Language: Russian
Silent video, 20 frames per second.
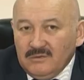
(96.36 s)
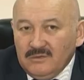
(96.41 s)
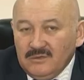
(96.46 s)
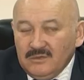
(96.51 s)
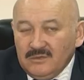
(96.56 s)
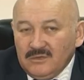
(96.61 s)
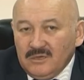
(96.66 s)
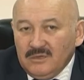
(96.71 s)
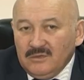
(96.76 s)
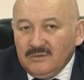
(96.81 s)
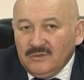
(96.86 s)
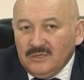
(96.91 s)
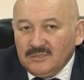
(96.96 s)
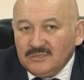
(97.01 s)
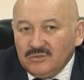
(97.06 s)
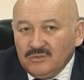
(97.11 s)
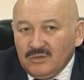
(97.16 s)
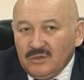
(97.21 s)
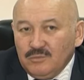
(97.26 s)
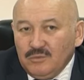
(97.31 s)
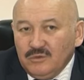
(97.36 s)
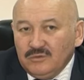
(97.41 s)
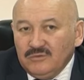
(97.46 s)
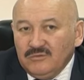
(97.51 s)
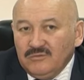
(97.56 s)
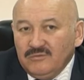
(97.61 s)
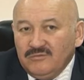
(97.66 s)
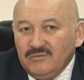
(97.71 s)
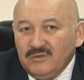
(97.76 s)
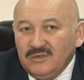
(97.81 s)
э, нашу
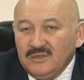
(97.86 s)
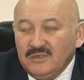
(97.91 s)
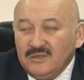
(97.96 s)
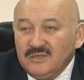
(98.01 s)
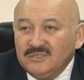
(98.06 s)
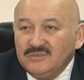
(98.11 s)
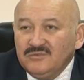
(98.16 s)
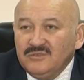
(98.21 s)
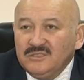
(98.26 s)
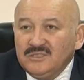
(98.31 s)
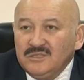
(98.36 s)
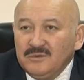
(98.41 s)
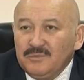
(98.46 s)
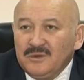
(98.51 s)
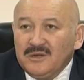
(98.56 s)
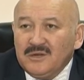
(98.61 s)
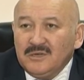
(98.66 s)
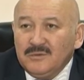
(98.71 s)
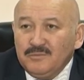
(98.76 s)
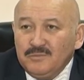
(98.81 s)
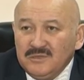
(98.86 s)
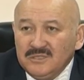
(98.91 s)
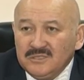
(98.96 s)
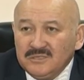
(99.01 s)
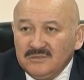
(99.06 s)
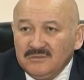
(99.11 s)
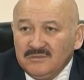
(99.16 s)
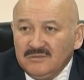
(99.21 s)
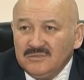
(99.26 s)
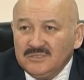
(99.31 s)
работу в развитии
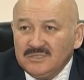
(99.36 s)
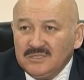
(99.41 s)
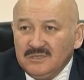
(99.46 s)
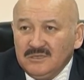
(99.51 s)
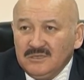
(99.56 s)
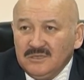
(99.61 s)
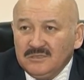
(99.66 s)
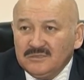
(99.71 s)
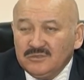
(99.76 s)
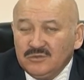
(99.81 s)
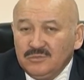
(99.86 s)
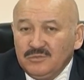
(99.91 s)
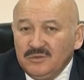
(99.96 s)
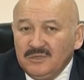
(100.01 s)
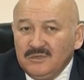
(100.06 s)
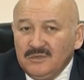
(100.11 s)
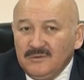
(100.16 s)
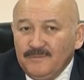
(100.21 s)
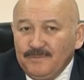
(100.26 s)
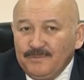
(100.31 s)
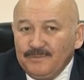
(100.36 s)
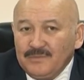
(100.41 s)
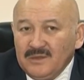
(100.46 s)
паралимпийского движения, особенно